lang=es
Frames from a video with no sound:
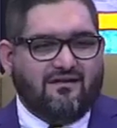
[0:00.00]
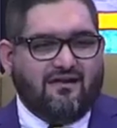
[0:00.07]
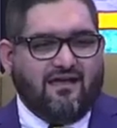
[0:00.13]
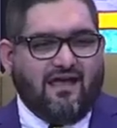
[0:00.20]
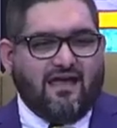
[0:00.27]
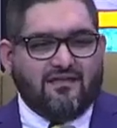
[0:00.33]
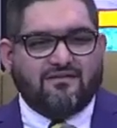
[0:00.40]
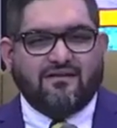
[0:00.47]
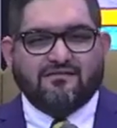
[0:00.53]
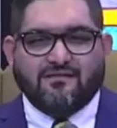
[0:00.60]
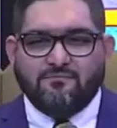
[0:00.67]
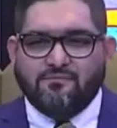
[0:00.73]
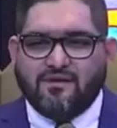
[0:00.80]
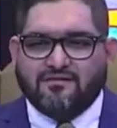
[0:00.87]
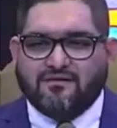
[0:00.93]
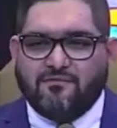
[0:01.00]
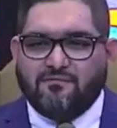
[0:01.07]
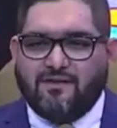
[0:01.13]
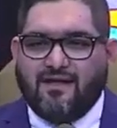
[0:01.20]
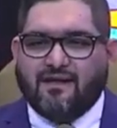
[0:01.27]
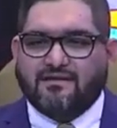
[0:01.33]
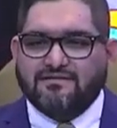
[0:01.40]
Esdras empieza a
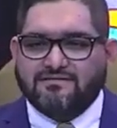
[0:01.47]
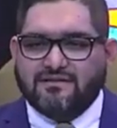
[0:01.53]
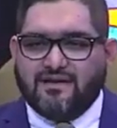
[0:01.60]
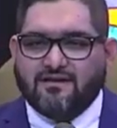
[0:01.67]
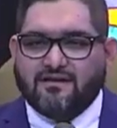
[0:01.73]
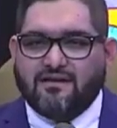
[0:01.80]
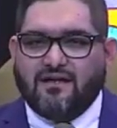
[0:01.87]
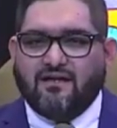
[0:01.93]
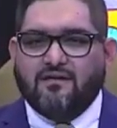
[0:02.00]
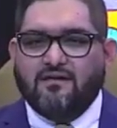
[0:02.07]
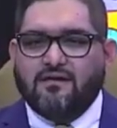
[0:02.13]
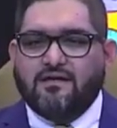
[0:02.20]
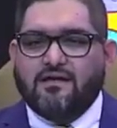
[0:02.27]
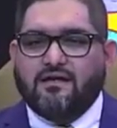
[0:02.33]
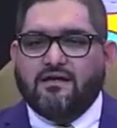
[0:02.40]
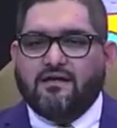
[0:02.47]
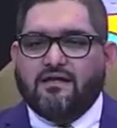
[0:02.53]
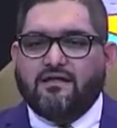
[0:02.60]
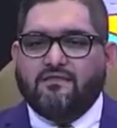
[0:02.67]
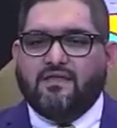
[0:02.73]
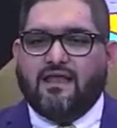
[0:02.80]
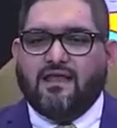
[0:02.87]
hablar acerca
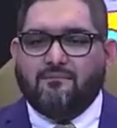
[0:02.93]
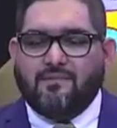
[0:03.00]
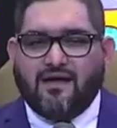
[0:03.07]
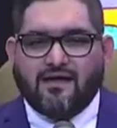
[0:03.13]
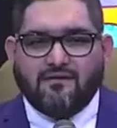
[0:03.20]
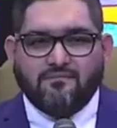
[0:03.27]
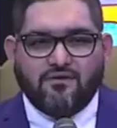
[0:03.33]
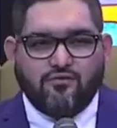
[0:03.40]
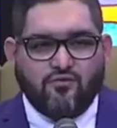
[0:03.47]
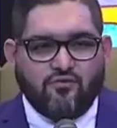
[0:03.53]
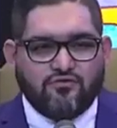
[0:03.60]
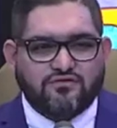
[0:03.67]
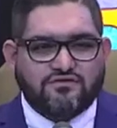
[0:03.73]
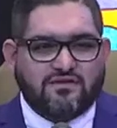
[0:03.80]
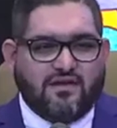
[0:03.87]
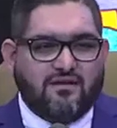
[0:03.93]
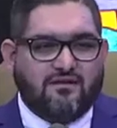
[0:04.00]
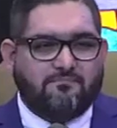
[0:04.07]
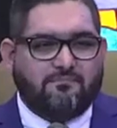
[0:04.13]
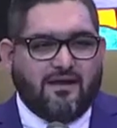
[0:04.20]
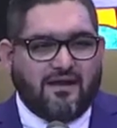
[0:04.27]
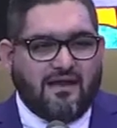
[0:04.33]
de la maravillosa
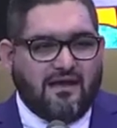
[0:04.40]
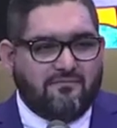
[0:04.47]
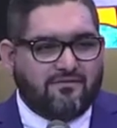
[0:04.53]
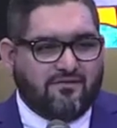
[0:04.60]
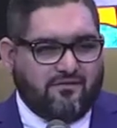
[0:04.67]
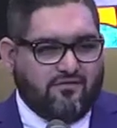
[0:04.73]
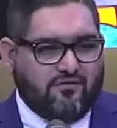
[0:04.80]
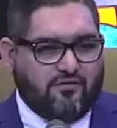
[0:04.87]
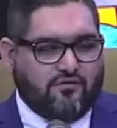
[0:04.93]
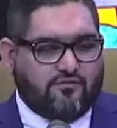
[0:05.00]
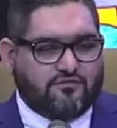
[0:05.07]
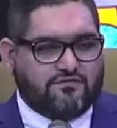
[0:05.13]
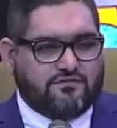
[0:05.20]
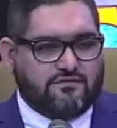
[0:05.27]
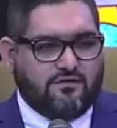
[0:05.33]
palabra de Dios.